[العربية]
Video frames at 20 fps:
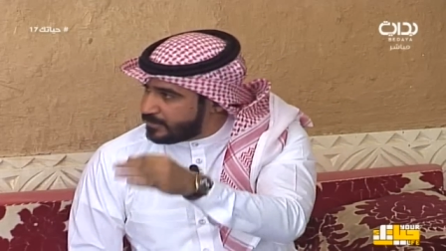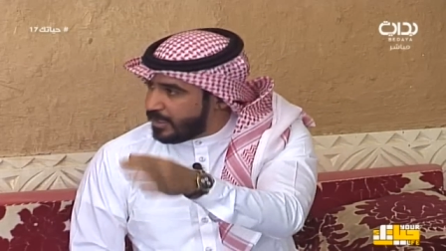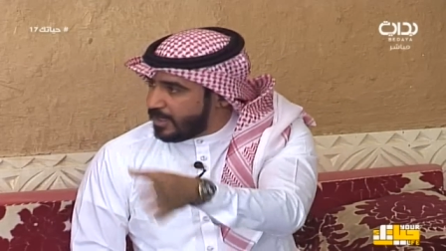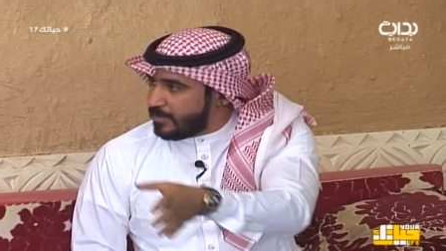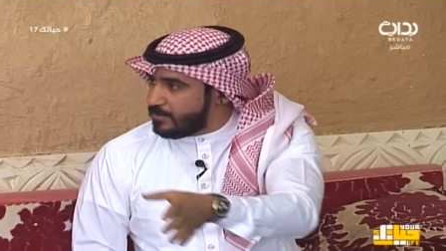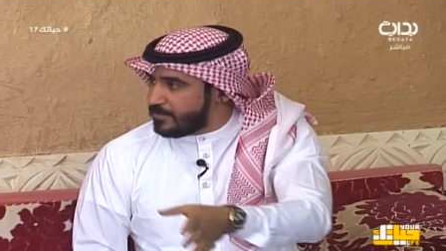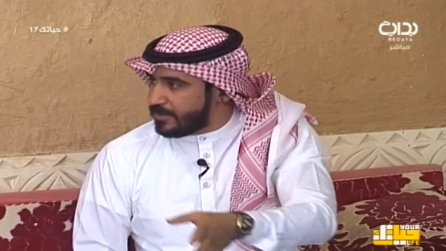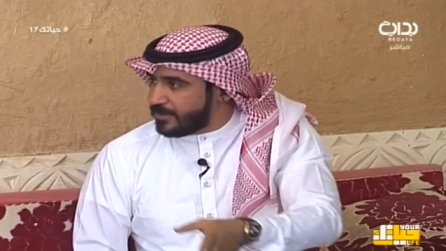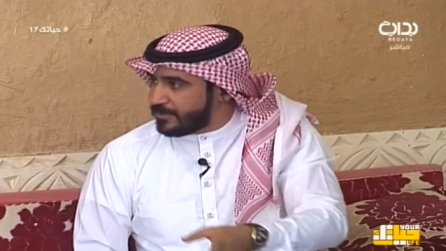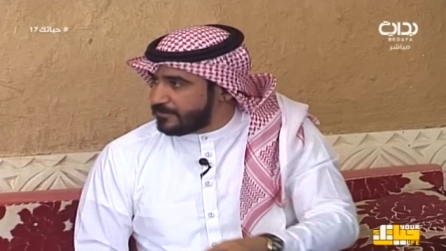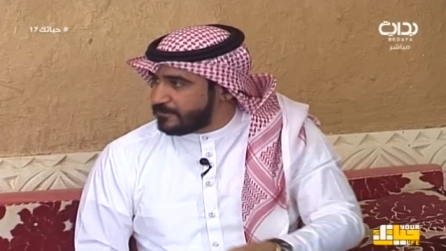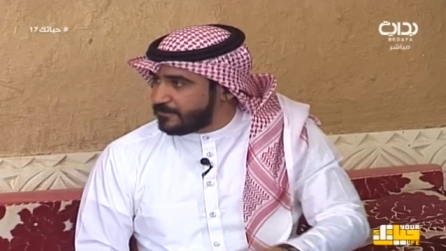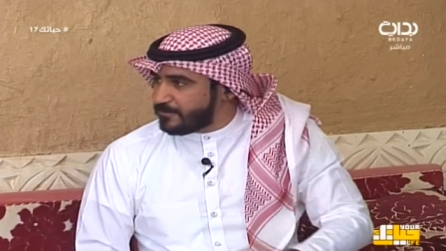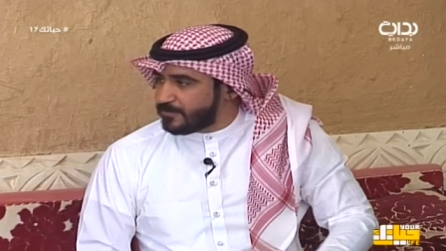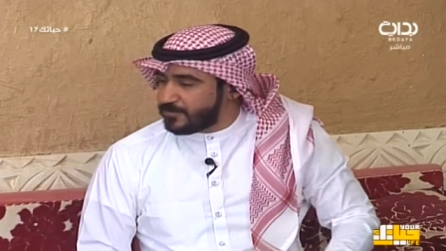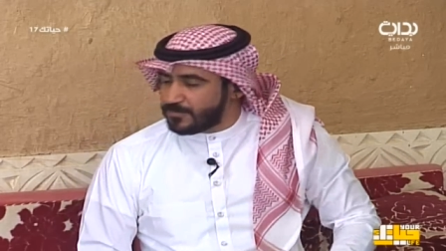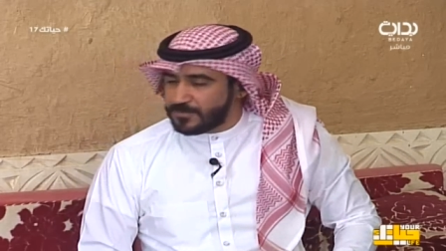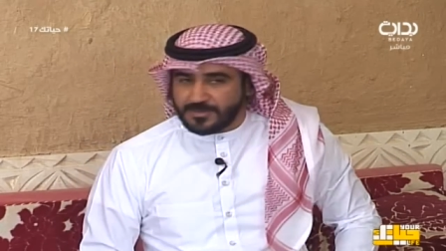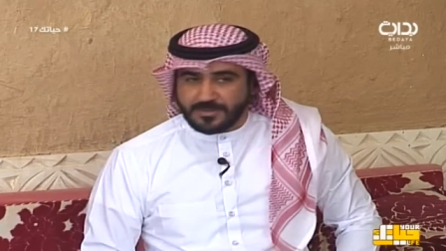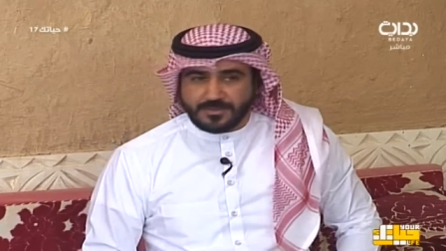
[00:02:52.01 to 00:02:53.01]
تحملي
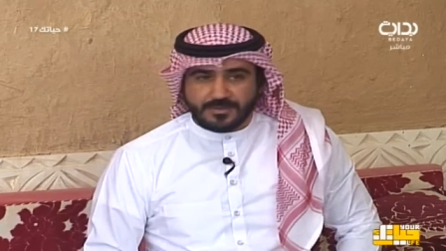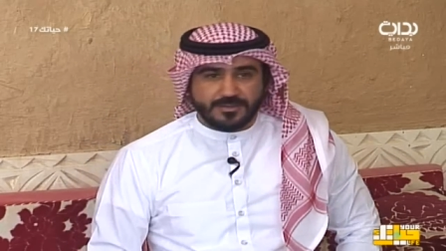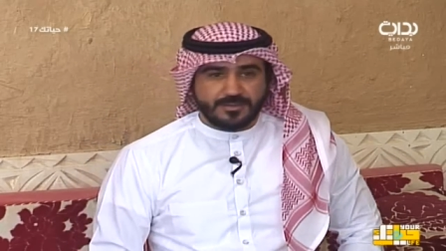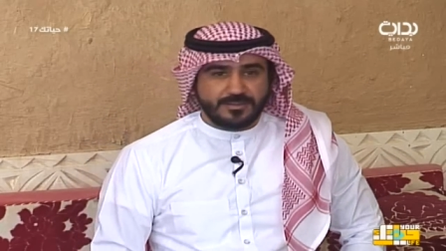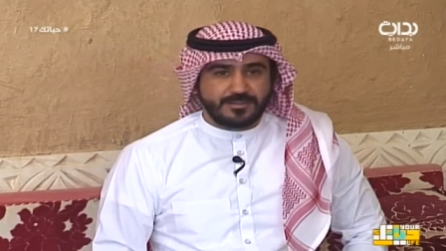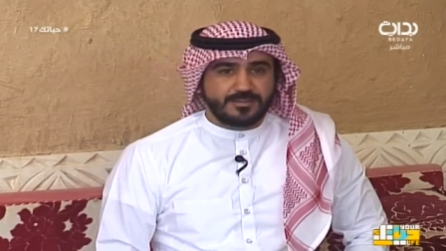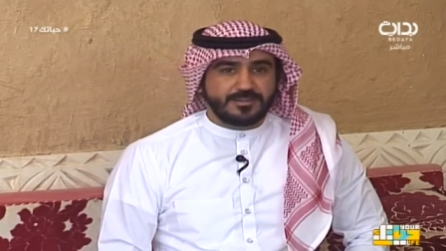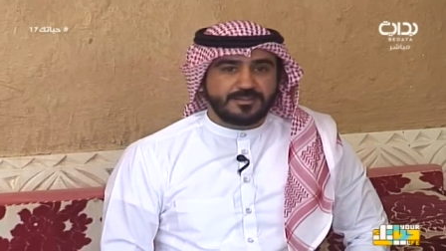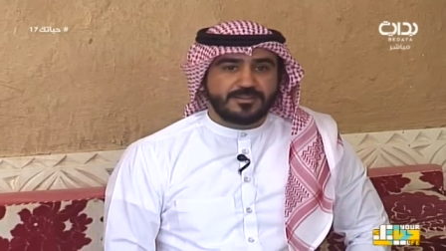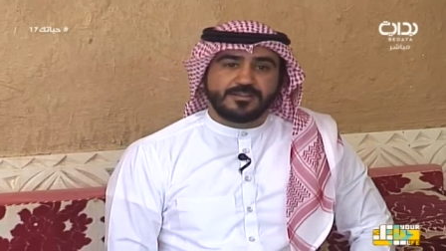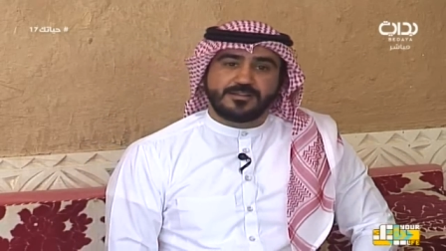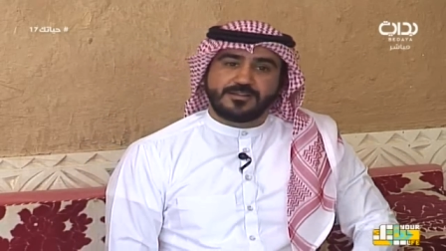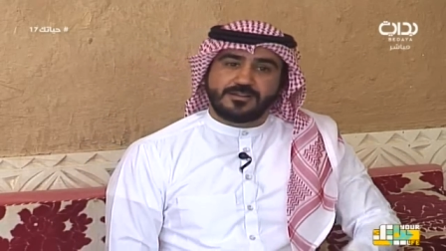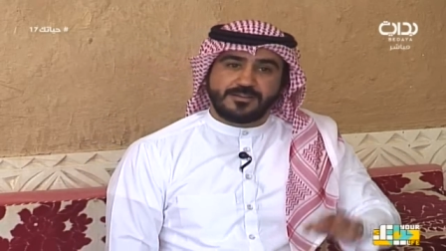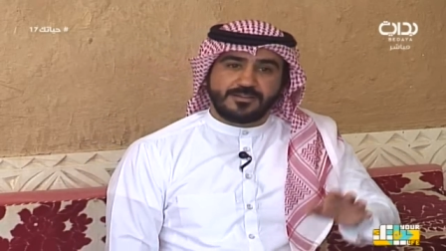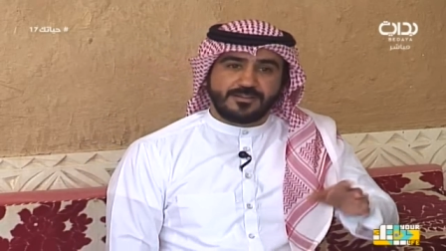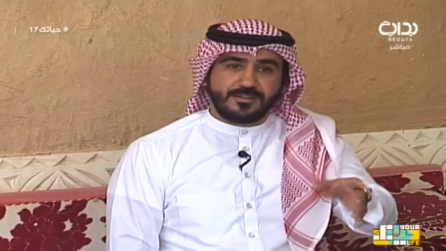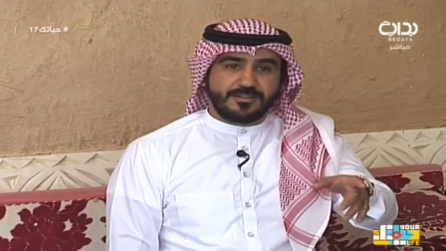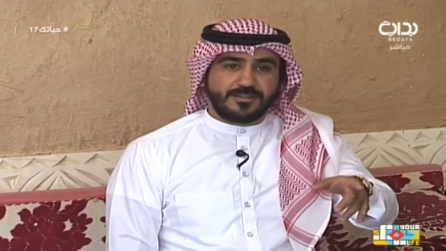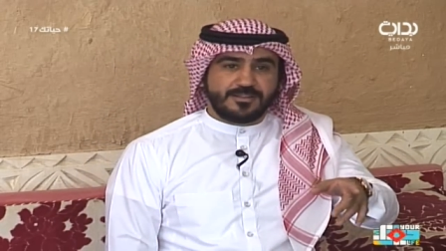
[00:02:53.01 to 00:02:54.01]
ظروف عنده إيه، هذا
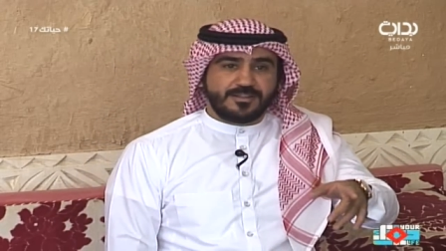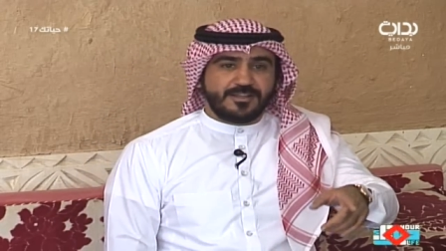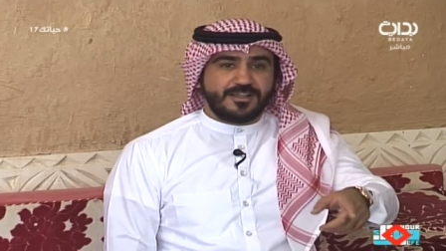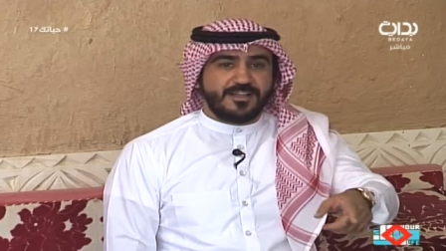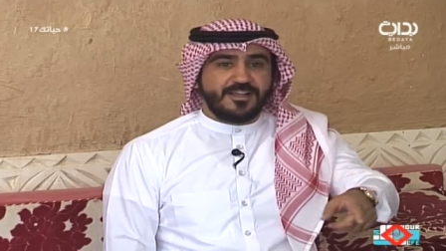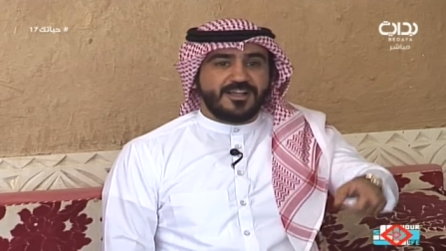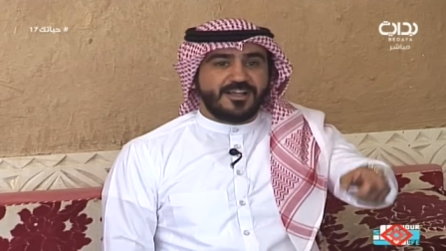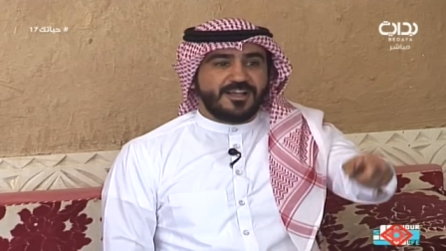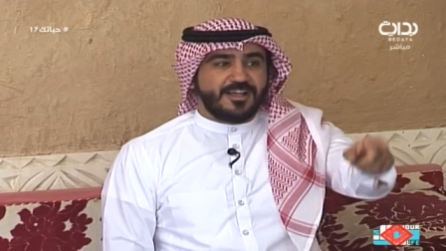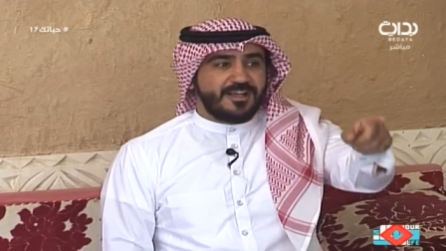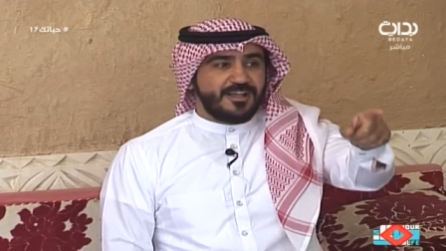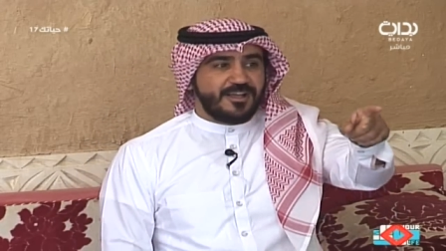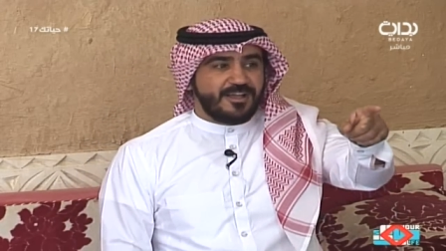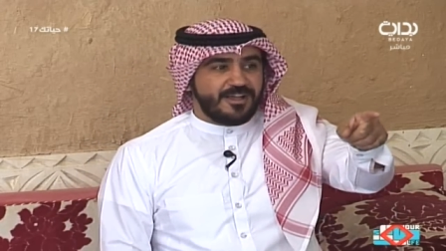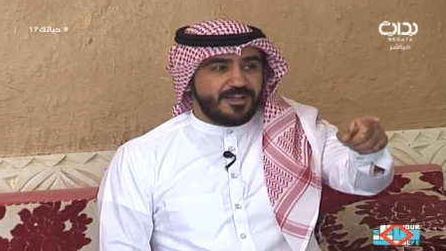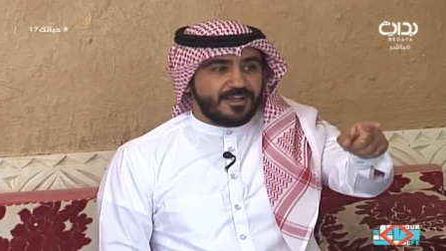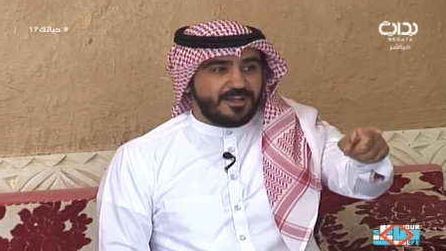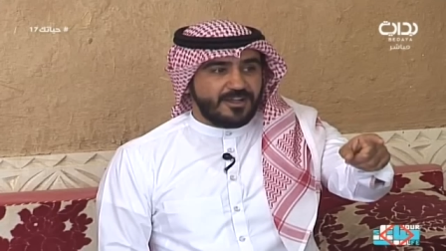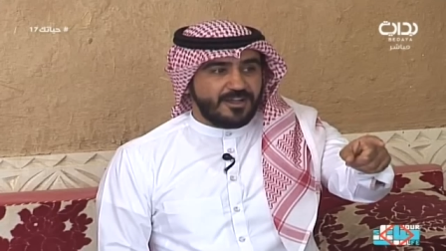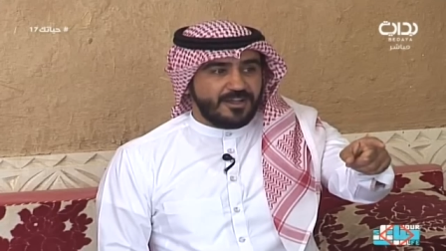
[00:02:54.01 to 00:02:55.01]
الكلام يعني هذه
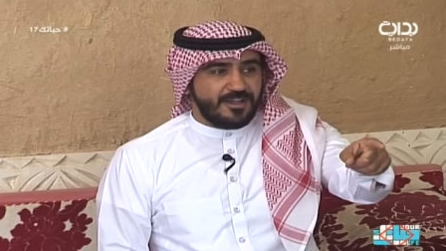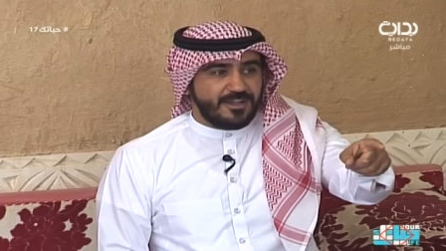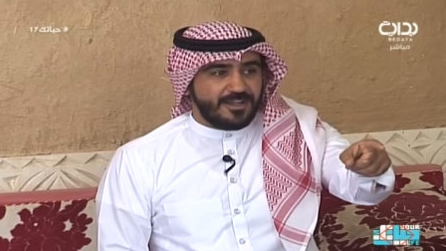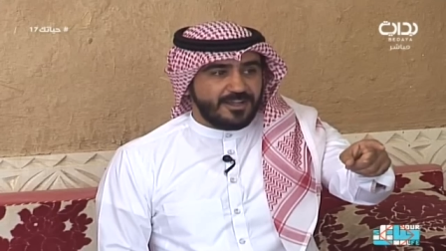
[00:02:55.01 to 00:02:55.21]
مشاكله